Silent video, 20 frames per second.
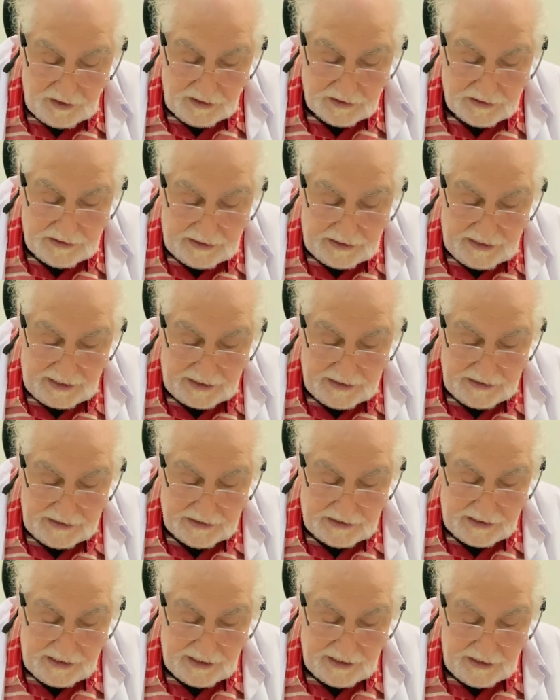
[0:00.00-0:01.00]

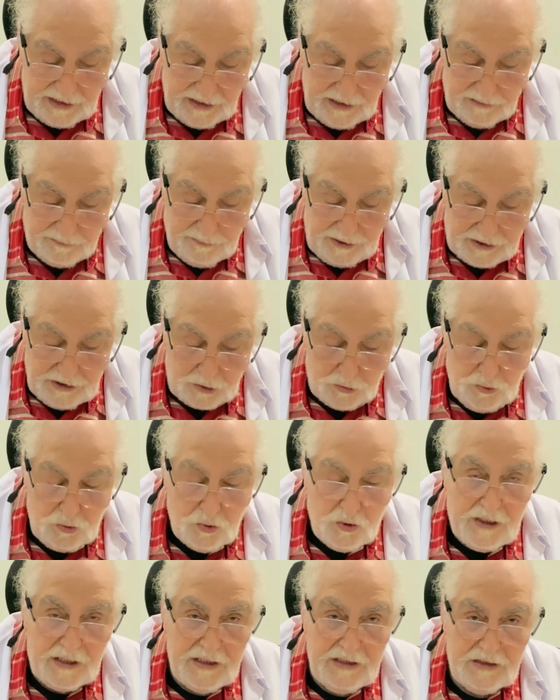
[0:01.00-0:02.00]
genellikle beta
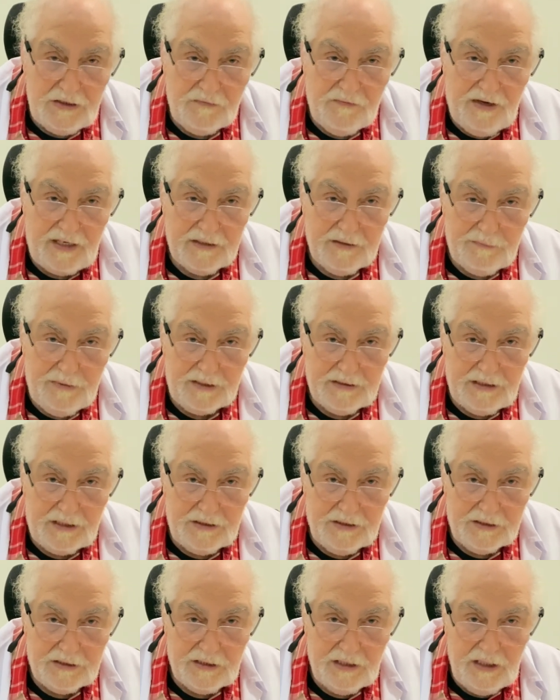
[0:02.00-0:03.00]
glukan ihtiva
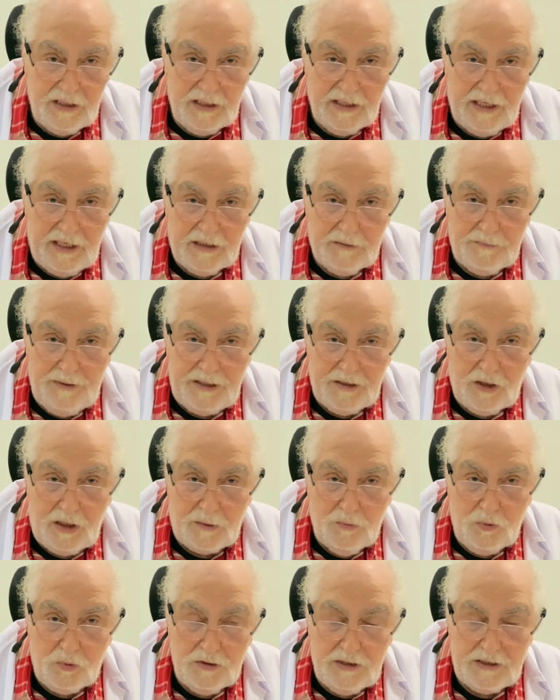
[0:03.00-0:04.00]
etmektedir. Ekmeğin
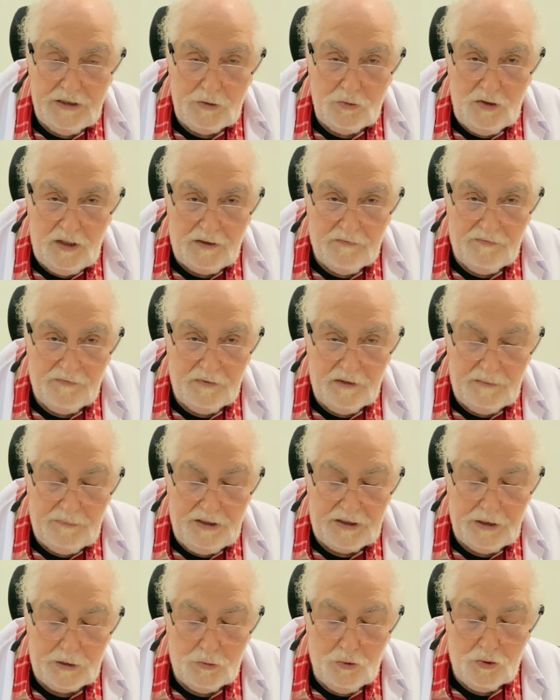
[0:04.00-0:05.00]
kabuğunda da yulaf e,
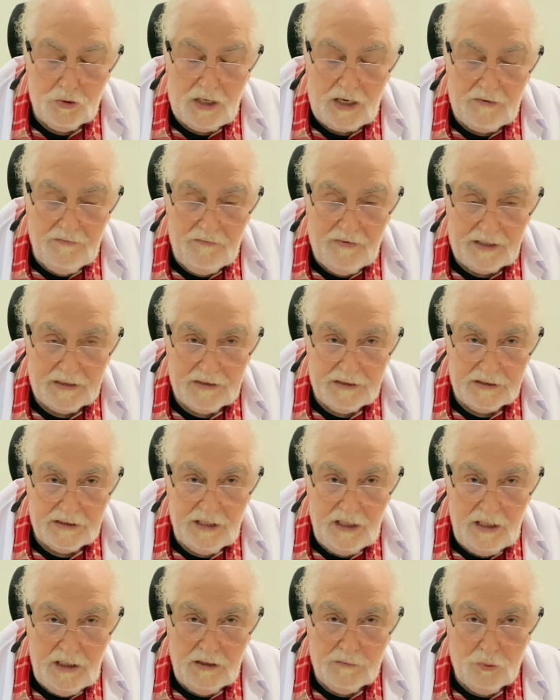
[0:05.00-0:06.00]
beta glukan vardır.
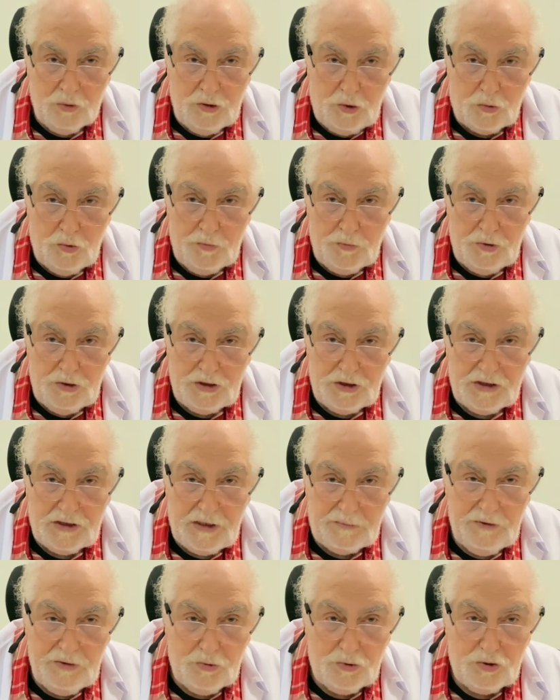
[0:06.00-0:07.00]
Bu da ümün
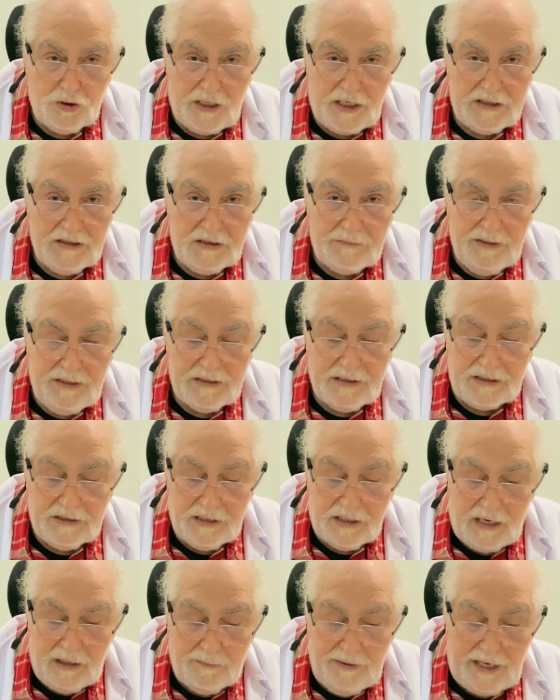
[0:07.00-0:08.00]
sistemi güçlendirmektedir.
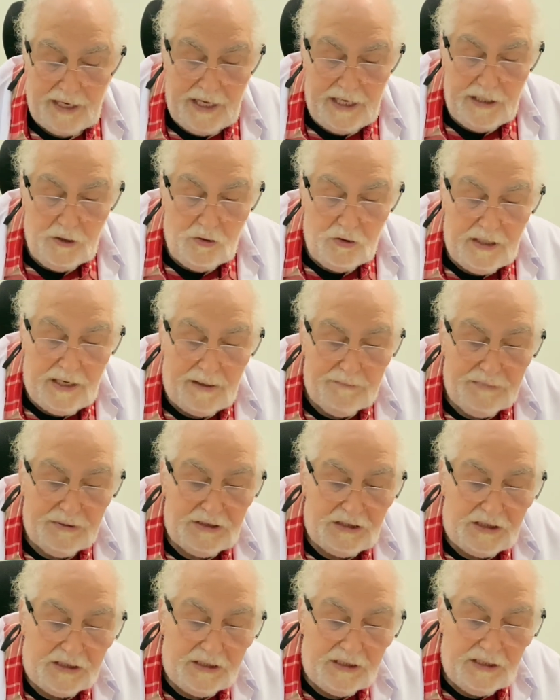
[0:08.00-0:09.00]
Ama en
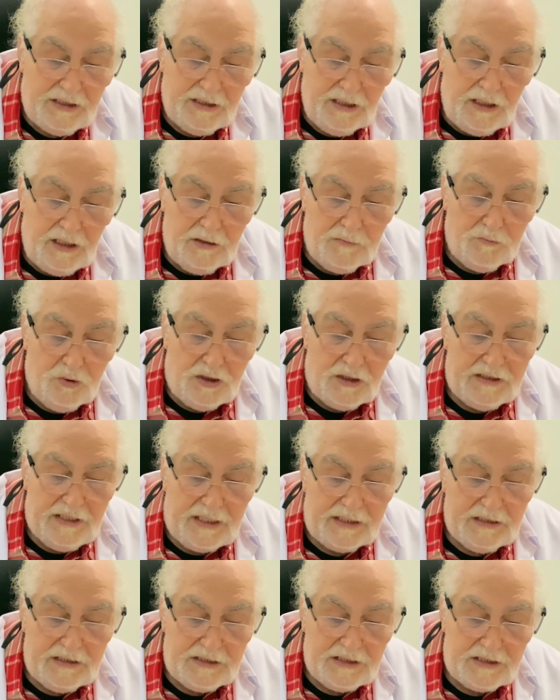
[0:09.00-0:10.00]
önemlisini bu
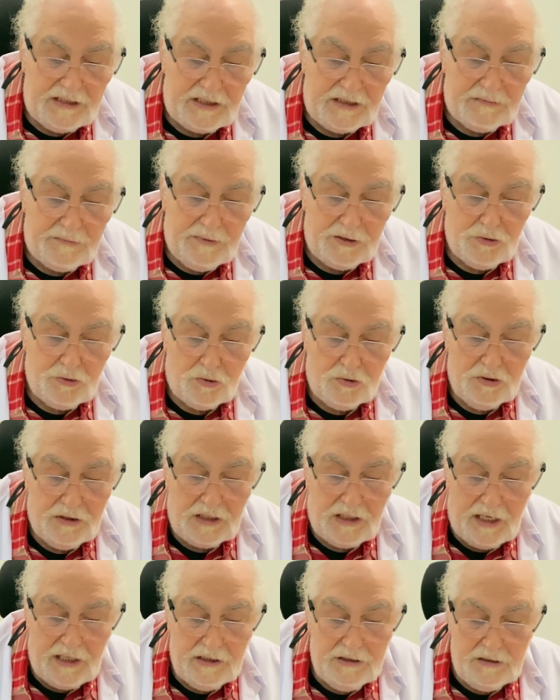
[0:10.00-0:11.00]
kadar kısa kesmek zorunda
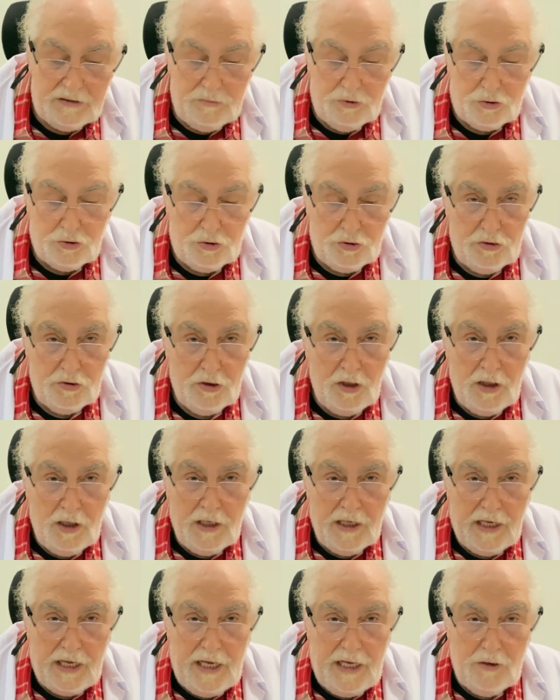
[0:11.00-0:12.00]
kaldığım için
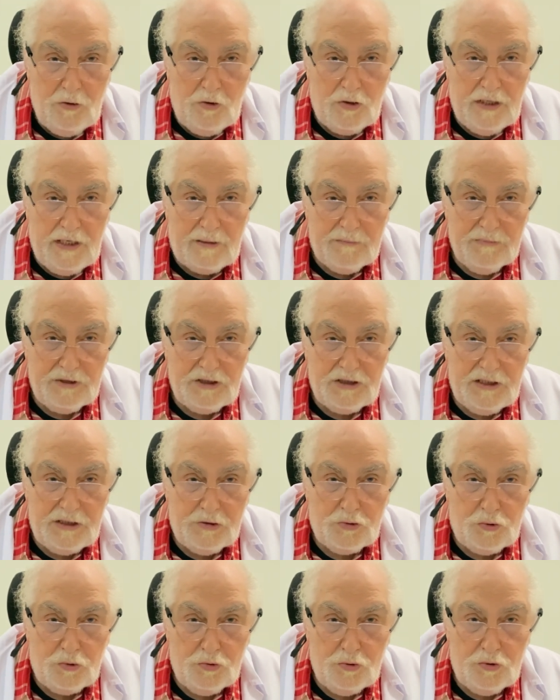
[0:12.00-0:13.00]
en önemlisi de
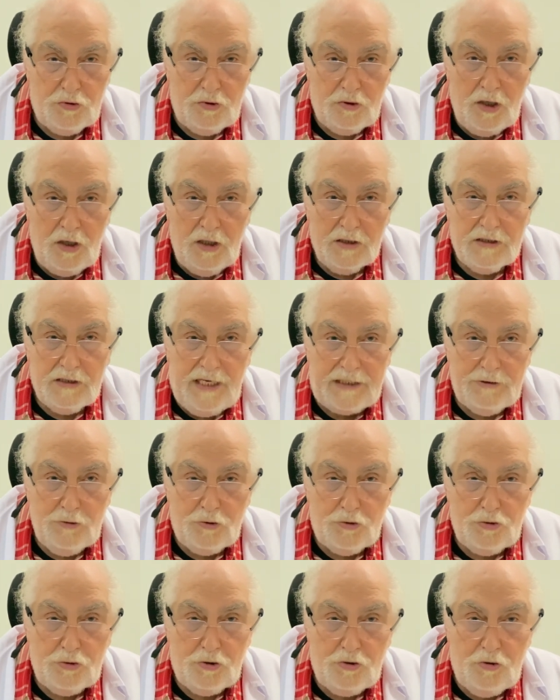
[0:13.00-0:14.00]
şudur,
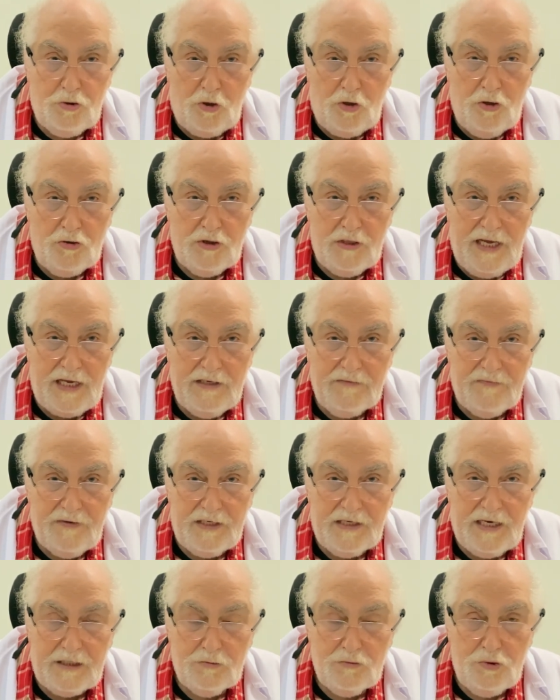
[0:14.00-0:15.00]
radyosunu önler ve
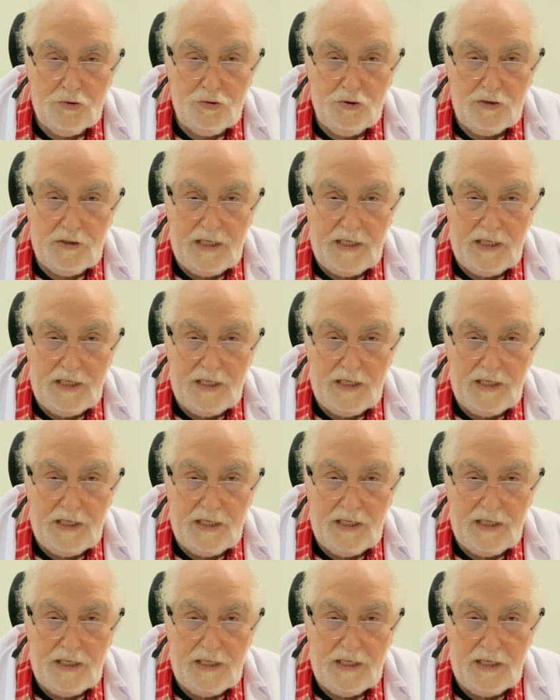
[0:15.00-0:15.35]
radyosunu